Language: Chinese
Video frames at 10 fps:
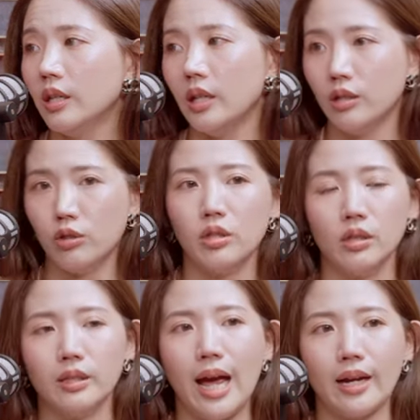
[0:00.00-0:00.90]
也很适
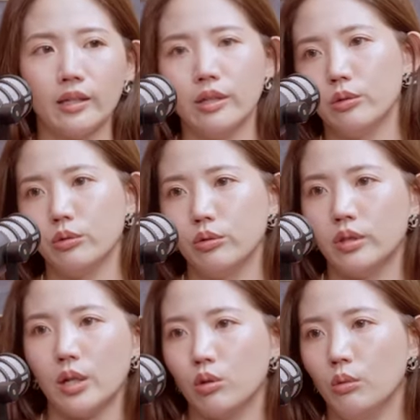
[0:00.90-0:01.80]
合大家可以就是
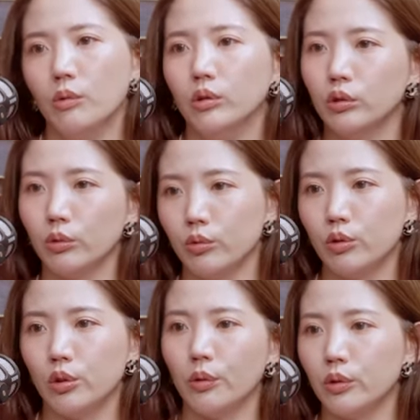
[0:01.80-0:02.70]
在周末的时候去
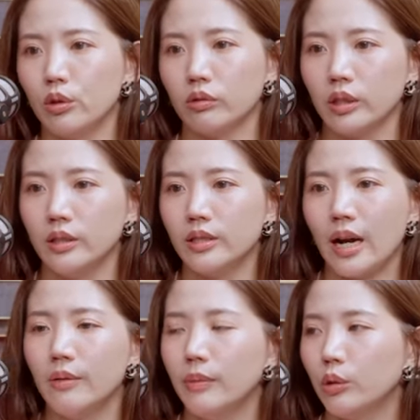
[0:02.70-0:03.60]
走一走，跟
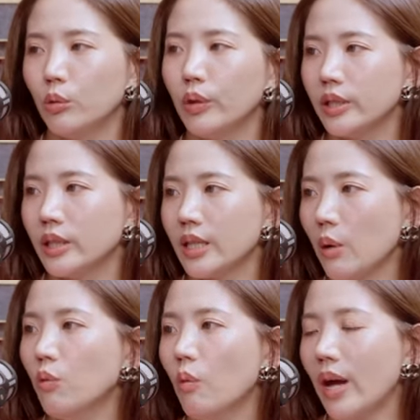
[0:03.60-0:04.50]
家人们多一些在
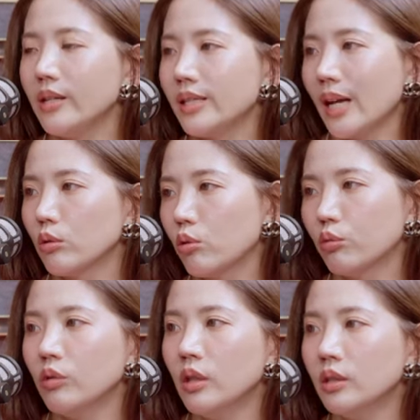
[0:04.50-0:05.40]
户外的相
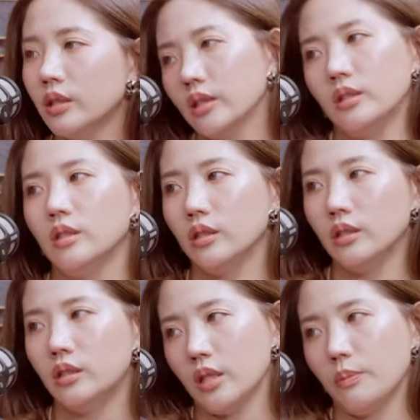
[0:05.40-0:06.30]
处，这个
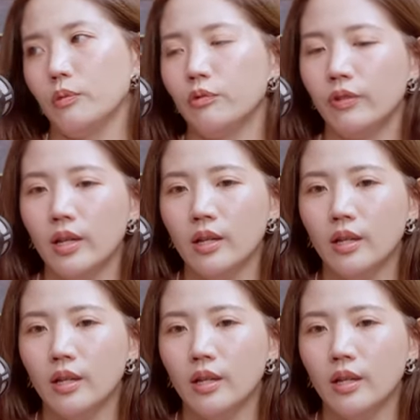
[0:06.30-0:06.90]
是是一部分。